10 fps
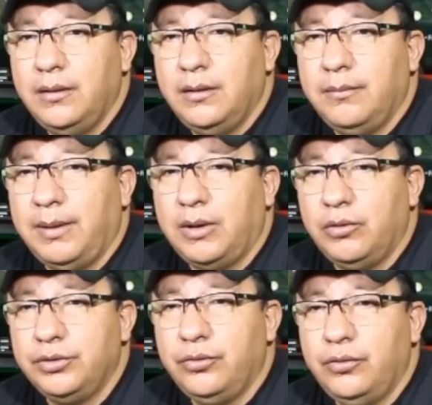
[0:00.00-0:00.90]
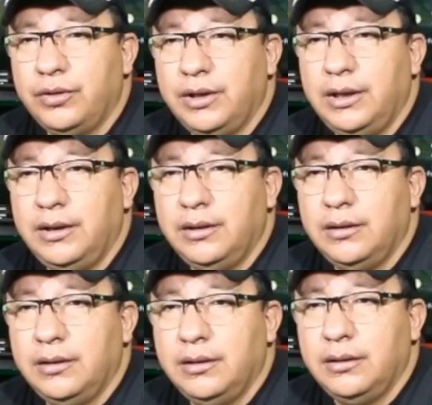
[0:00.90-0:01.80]
bajo el yugo de
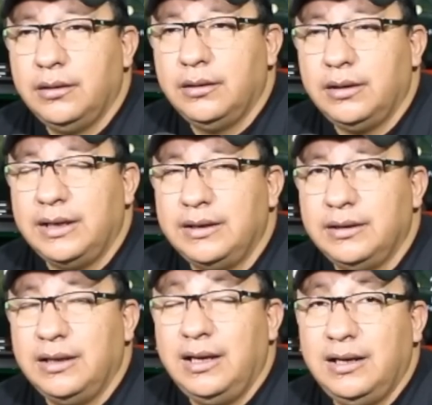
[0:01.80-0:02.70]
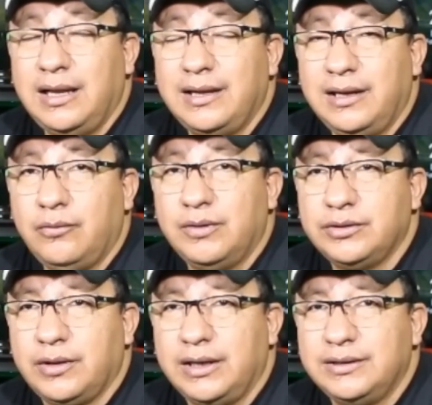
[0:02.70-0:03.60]
la, de la
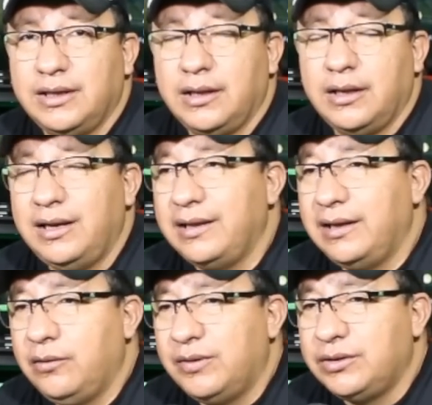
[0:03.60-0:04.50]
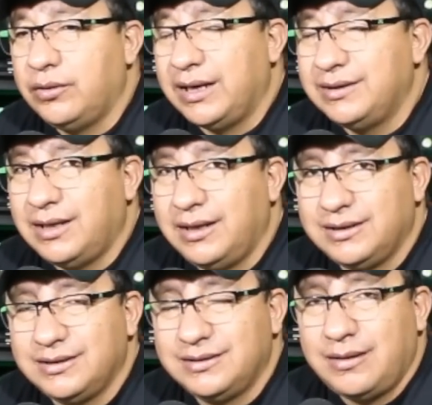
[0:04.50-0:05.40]
delincuencia organizada. La delincuencia organizada
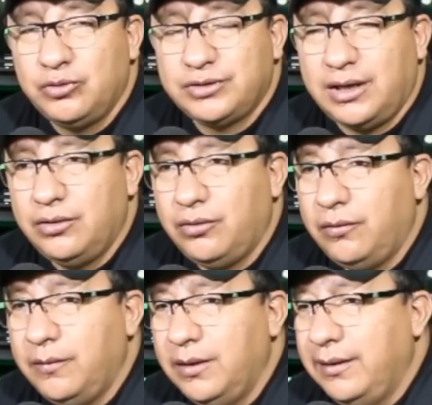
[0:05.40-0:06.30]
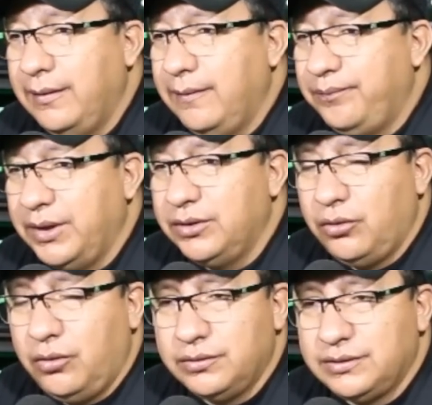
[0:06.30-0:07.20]
que se está mostrando en
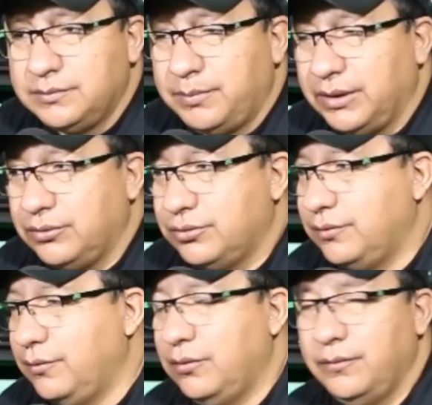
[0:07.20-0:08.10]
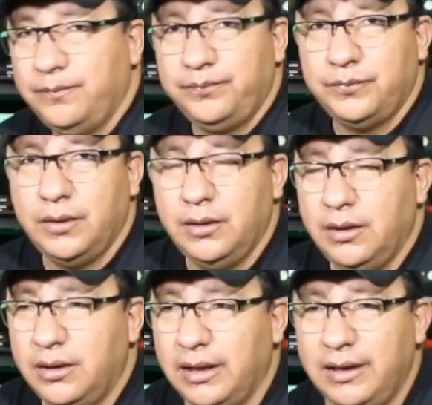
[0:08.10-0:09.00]
todos los aspectos.
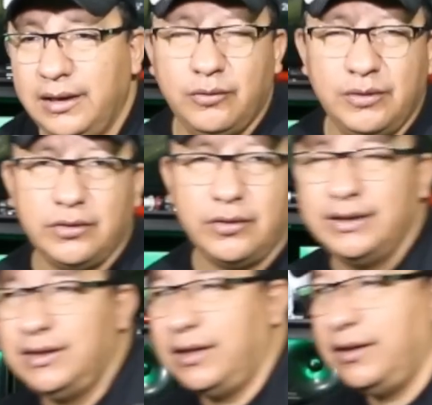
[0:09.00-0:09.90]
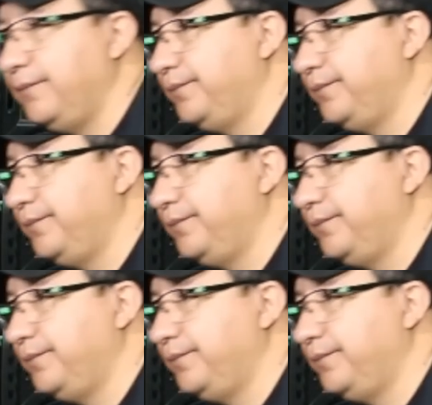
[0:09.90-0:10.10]
La delincuencia organizada